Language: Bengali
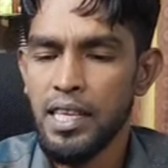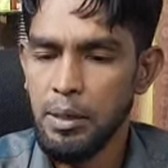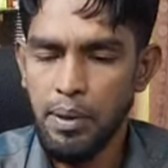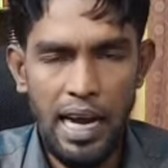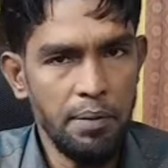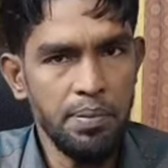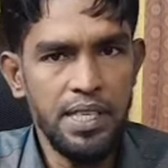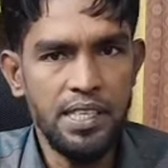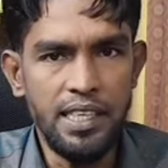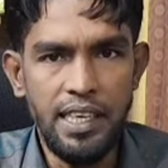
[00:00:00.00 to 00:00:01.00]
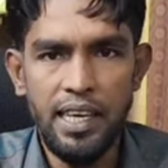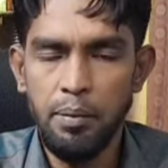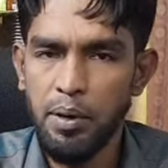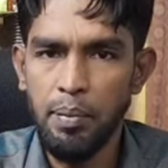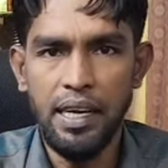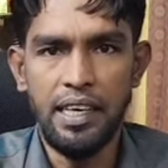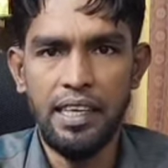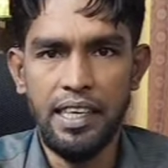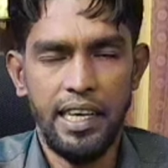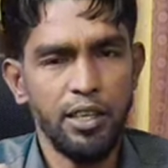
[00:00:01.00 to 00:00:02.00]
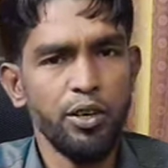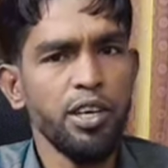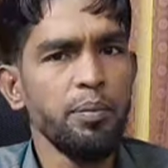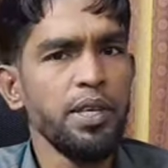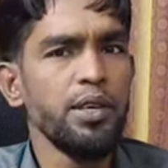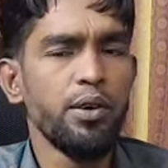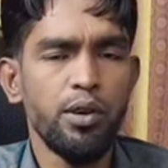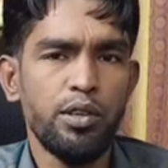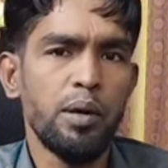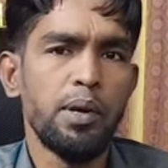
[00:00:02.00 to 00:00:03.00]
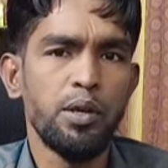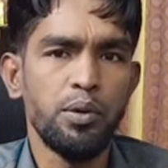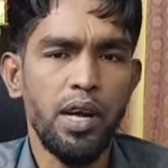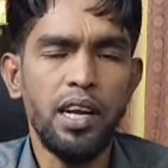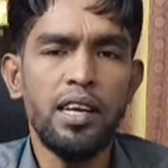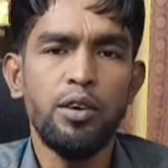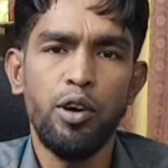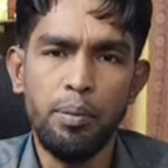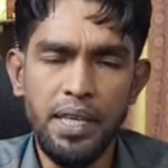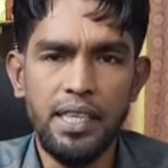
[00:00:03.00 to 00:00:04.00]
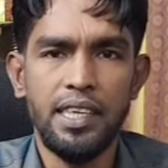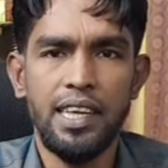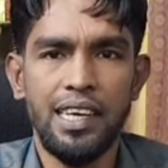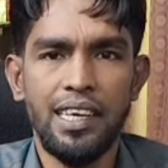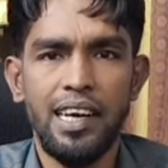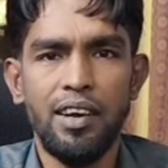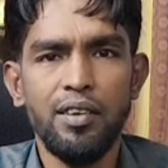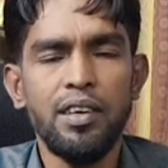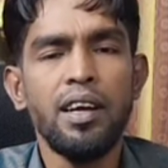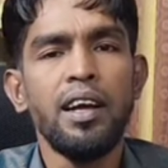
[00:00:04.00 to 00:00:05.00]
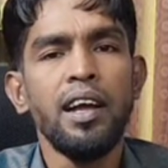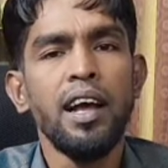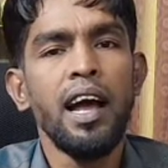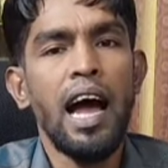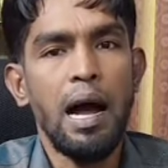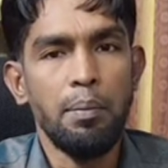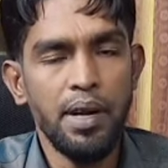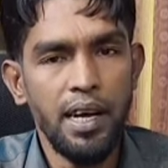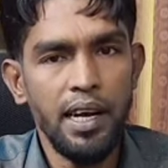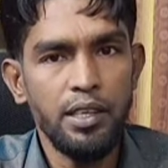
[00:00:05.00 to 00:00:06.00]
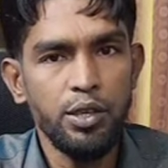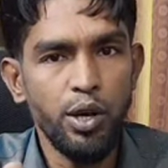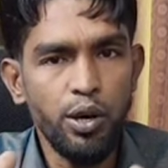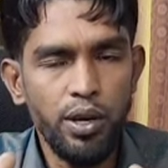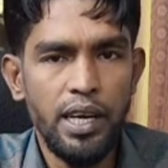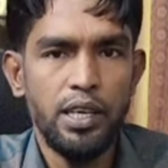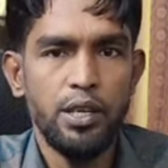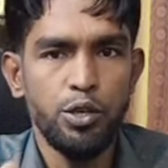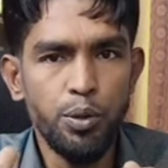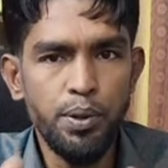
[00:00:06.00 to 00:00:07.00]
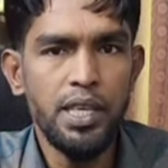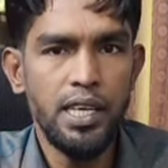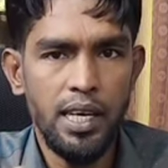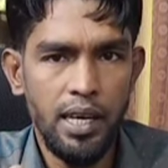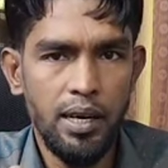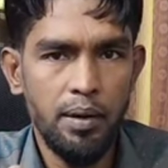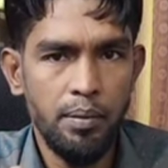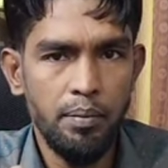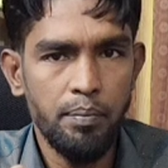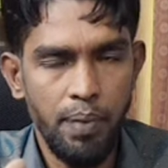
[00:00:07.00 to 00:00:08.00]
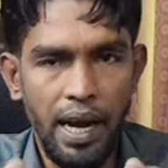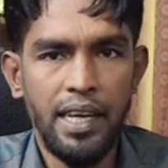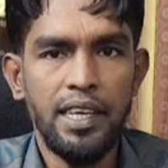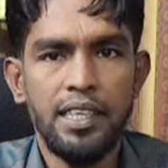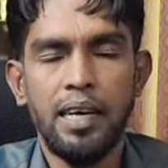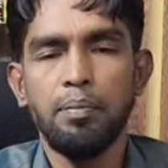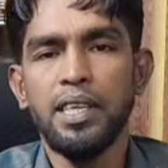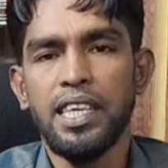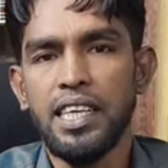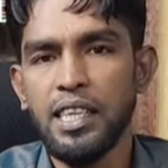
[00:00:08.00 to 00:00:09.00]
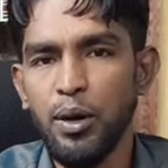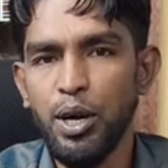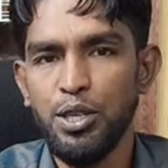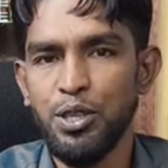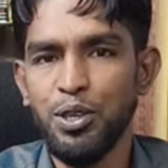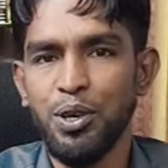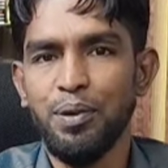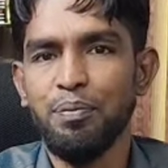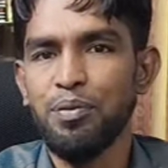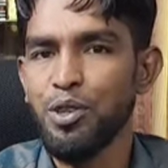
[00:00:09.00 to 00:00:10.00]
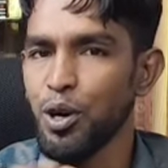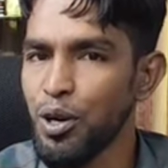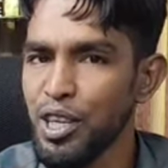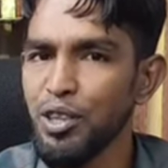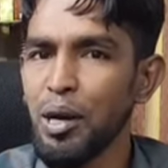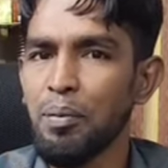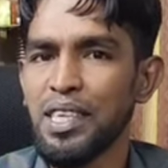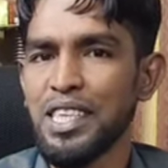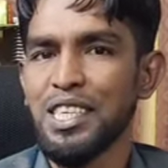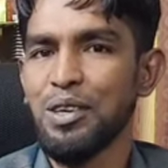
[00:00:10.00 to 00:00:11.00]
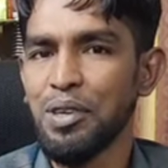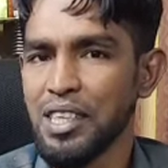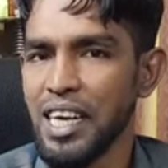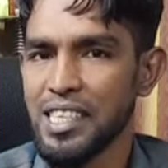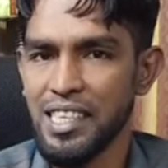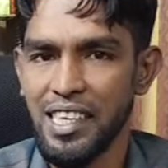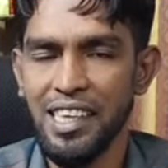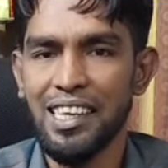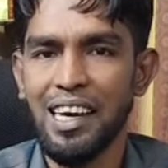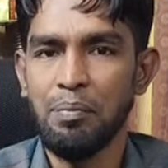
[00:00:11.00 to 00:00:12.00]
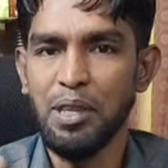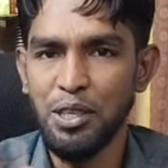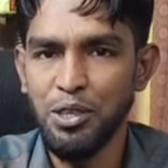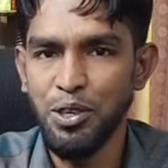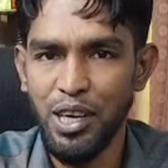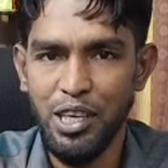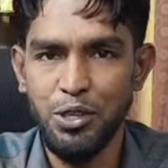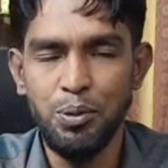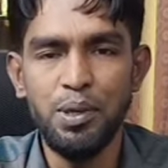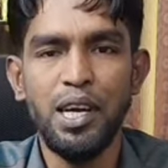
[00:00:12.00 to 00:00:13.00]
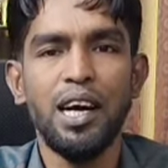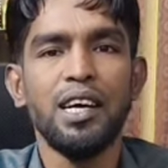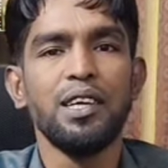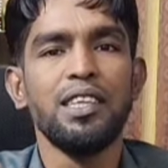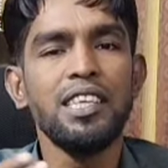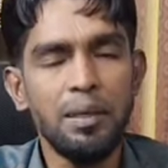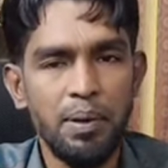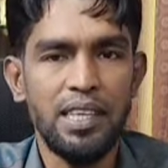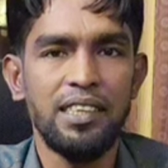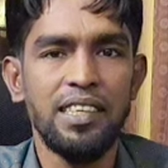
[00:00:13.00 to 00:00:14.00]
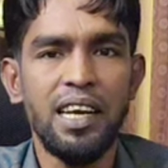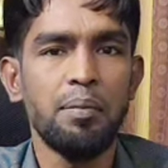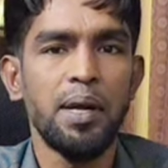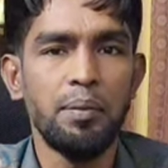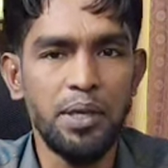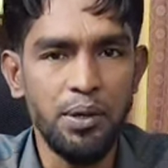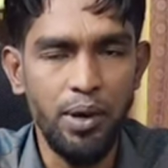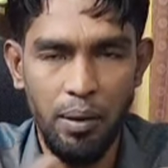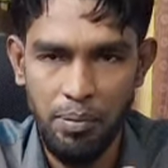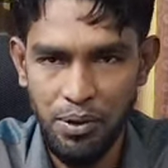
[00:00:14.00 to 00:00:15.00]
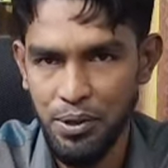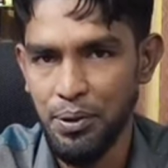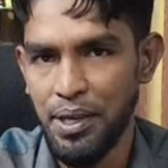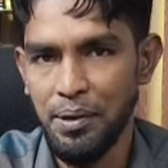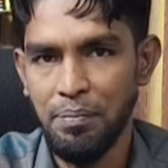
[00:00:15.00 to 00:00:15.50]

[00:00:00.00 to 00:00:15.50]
যেমন আইপিএস নিয়ে এবং ব্যাটারি নিয়ে এই ধরনের ভিডিওগুলো কিন্তু আমরা টোটাল কমই দিয়ে থাকি কারণ আমরা যখন সুবিধাটা পাই যে আপনাদেরকে দেওয়ার জন্য তখন কিন্তু আমরা চেষ্টা করি যে আজকে আপনাদের জন্য একটা সুবিধা দিতে পারতেছি আমরা ভিডিওগুলো আপলোড করি